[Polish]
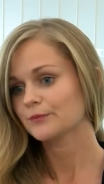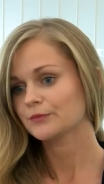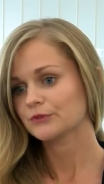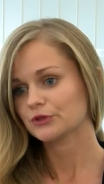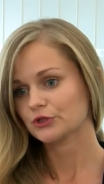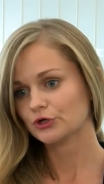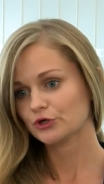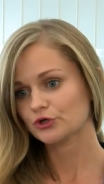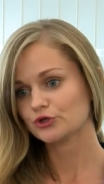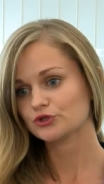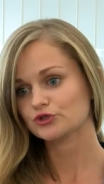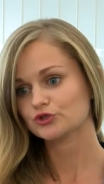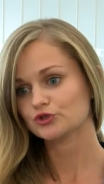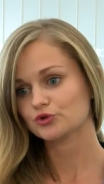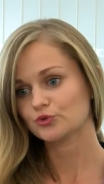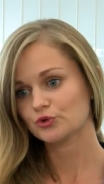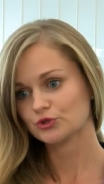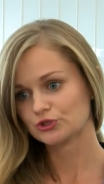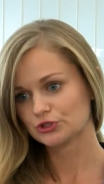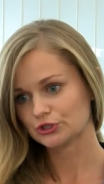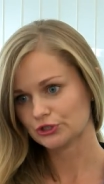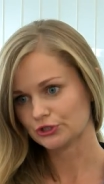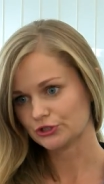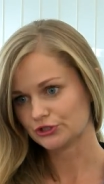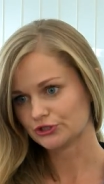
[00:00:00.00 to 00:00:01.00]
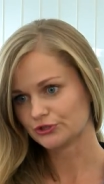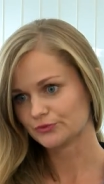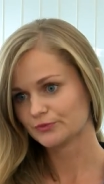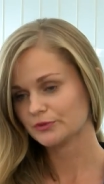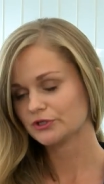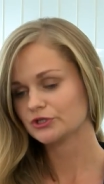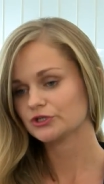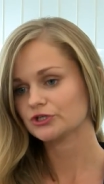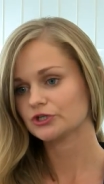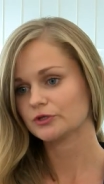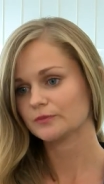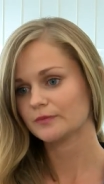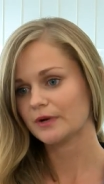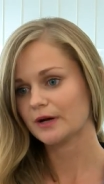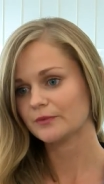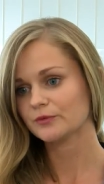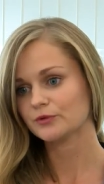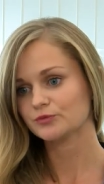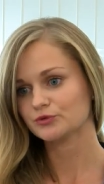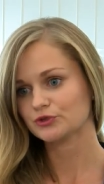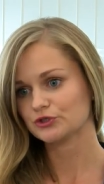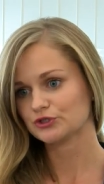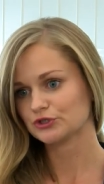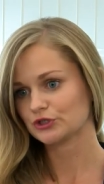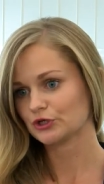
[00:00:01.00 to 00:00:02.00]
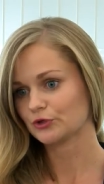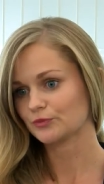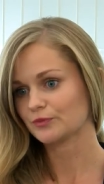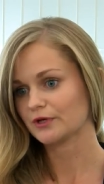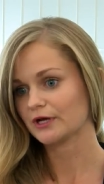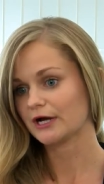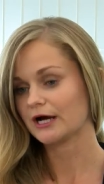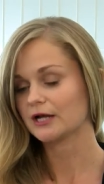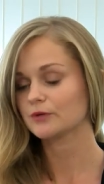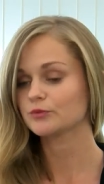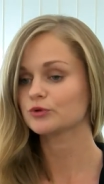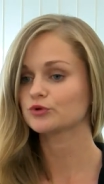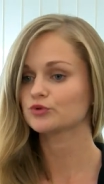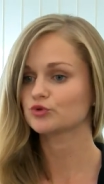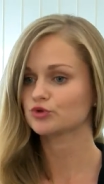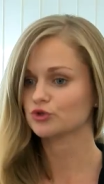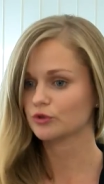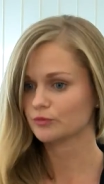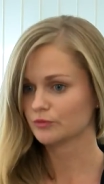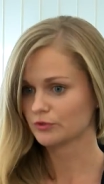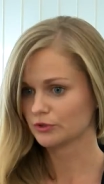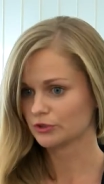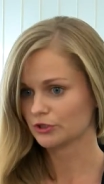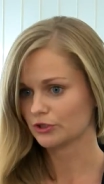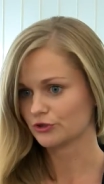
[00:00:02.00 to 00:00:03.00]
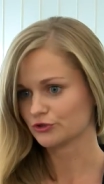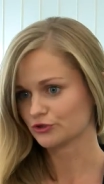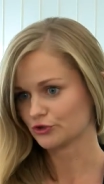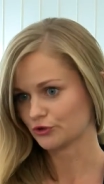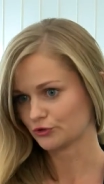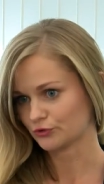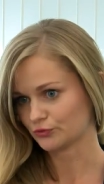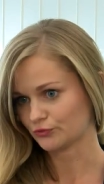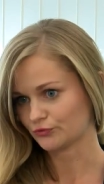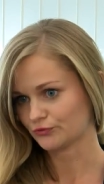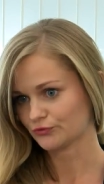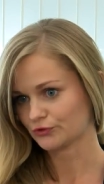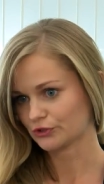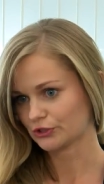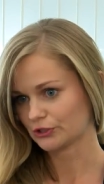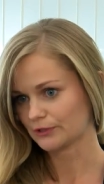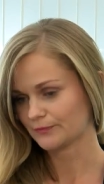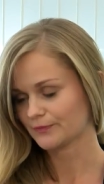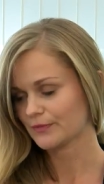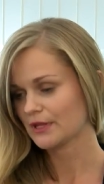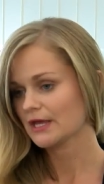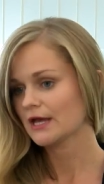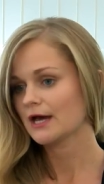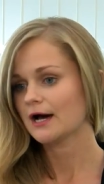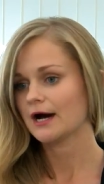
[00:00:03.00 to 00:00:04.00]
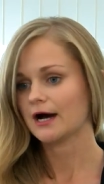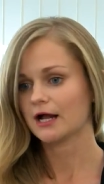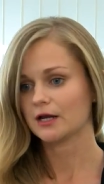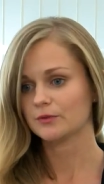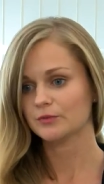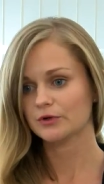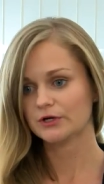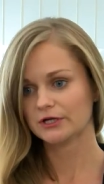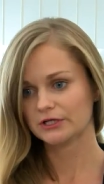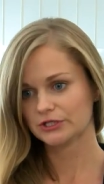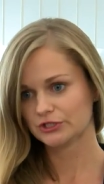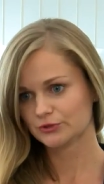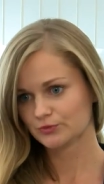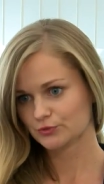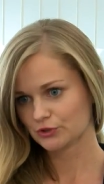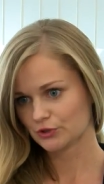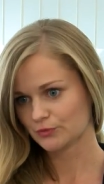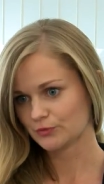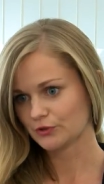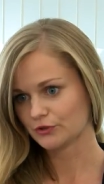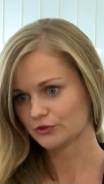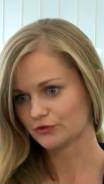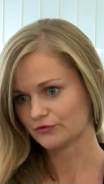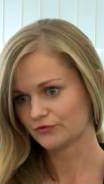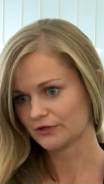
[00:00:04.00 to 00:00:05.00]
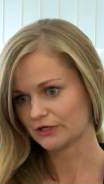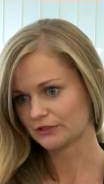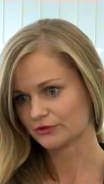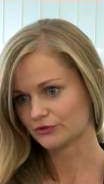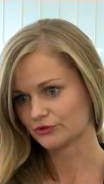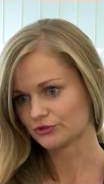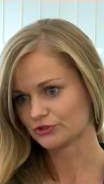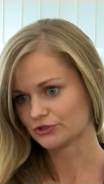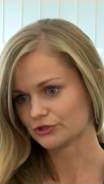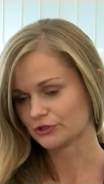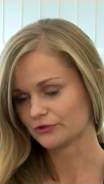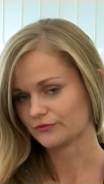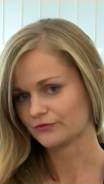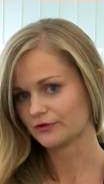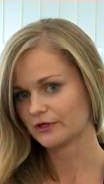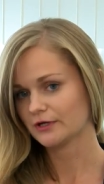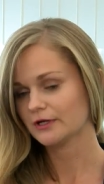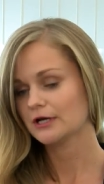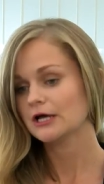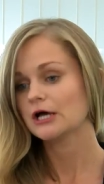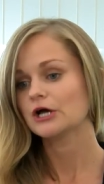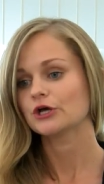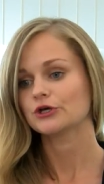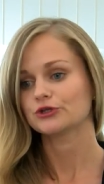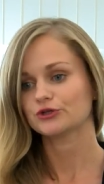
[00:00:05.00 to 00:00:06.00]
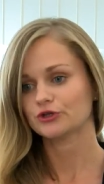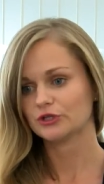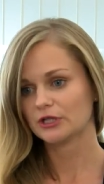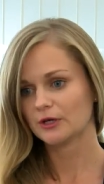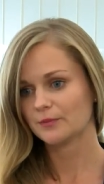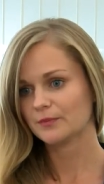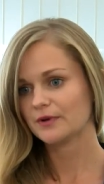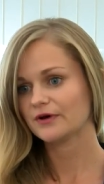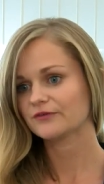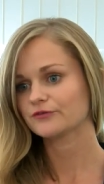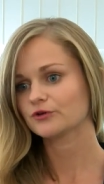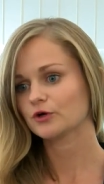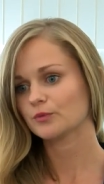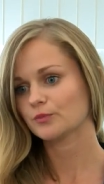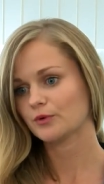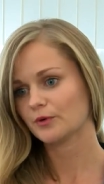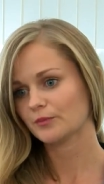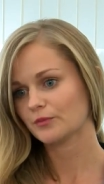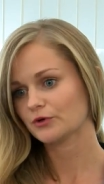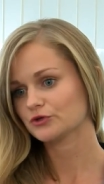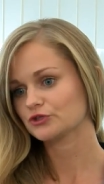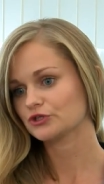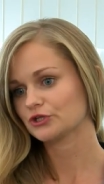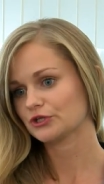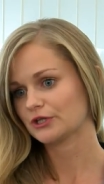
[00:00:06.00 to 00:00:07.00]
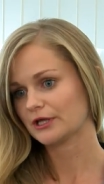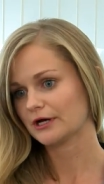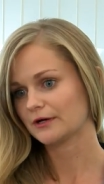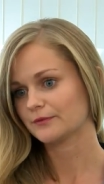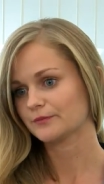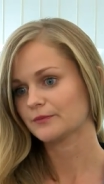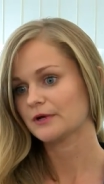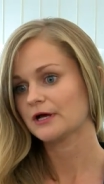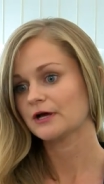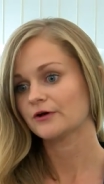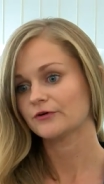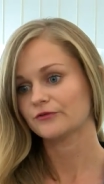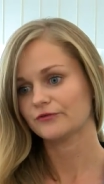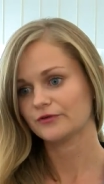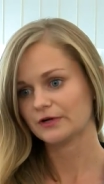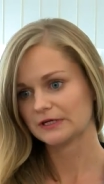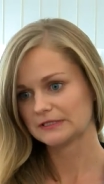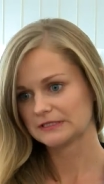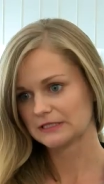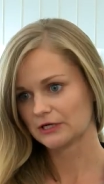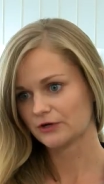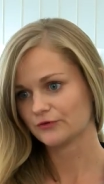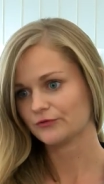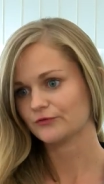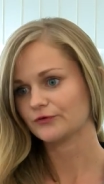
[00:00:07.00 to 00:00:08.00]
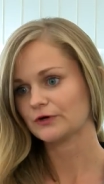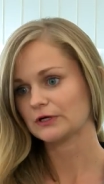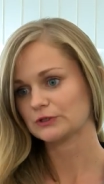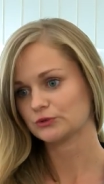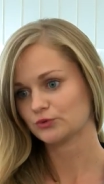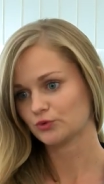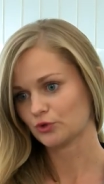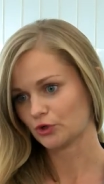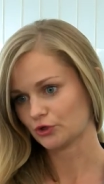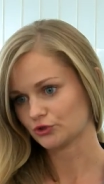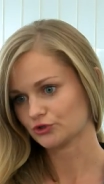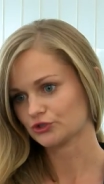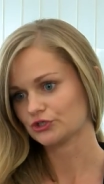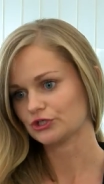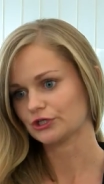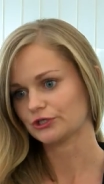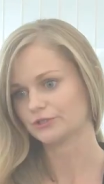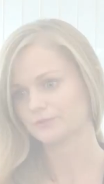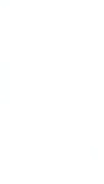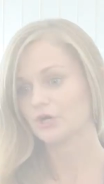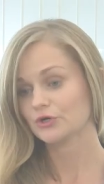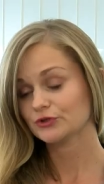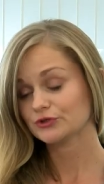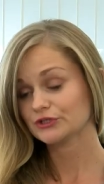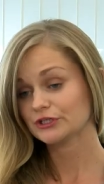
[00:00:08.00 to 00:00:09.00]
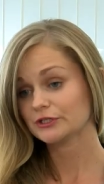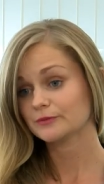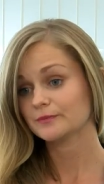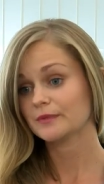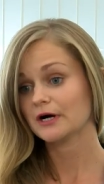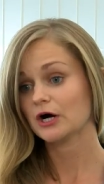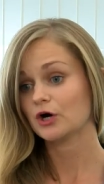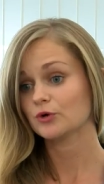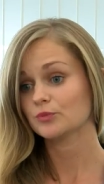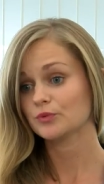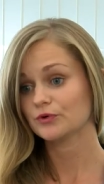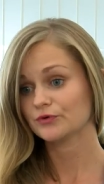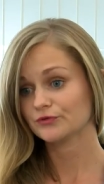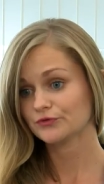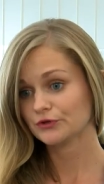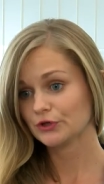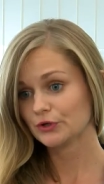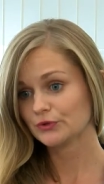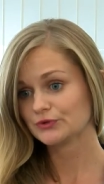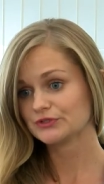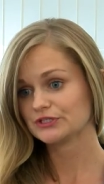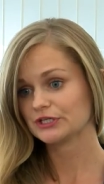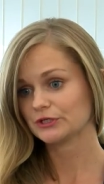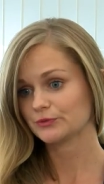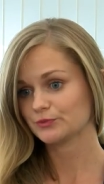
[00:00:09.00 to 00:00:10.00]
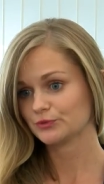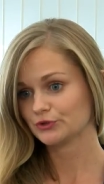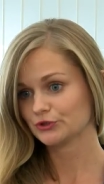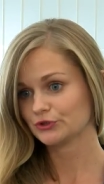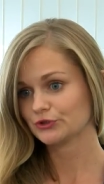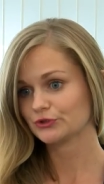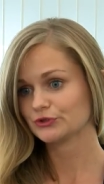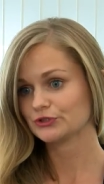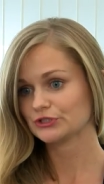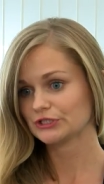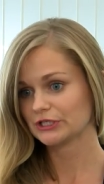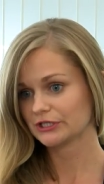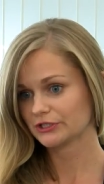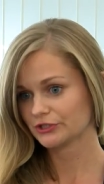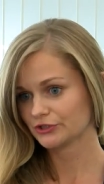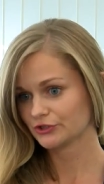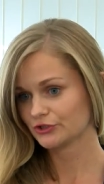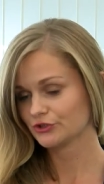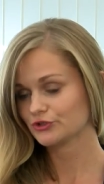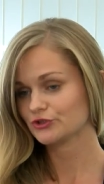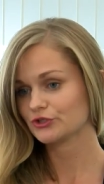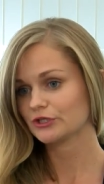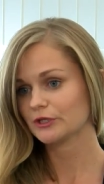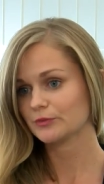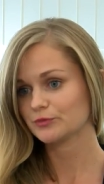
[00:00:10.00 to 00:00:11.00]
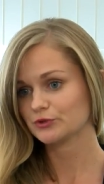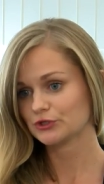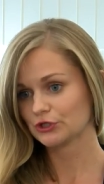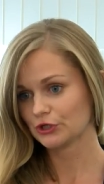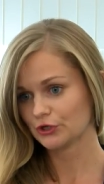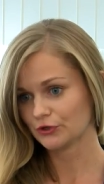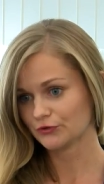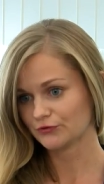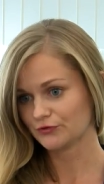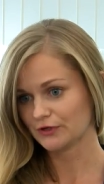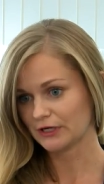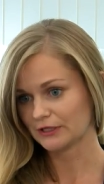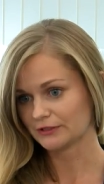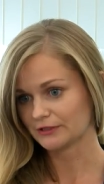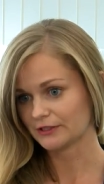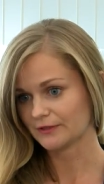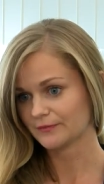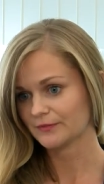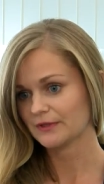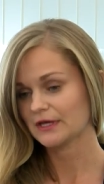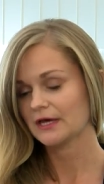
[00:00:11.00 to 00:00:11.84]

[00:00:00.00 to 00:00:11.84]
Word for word: to zgłosiliśmy, że mamy przy sobie albo dużą ilość gotówki, albo jakieś przedmioty wartościowe i to na pewno pomoże nam w egzekwowaniu roszczeń. Hotel ma obowiązek przyjąć takie rzeczy na przechowanie.